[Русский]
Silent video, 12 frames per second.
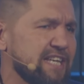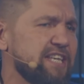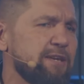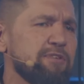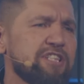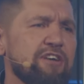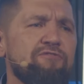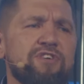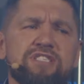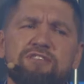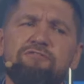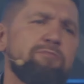с какими-то
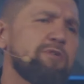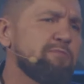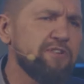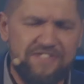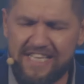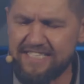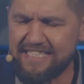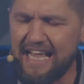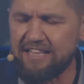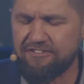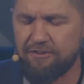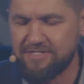вызовами, мы все
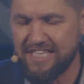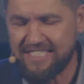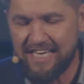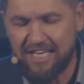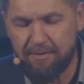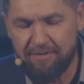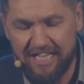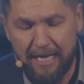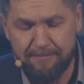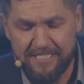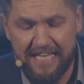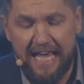сталкиваемся с какими-то
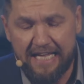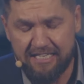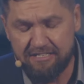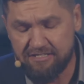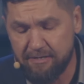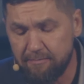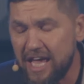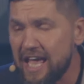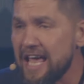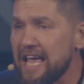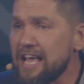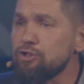обстоятельствами.
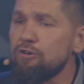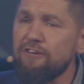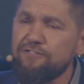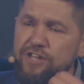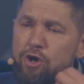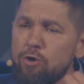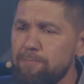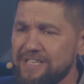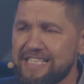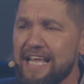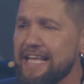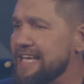Но во втором
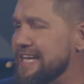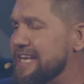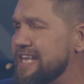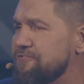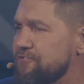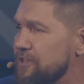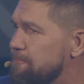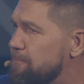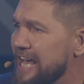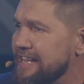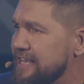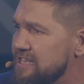послании Коринфянам,
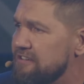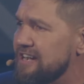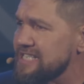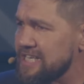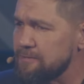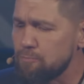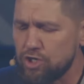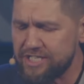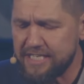5 глава, 7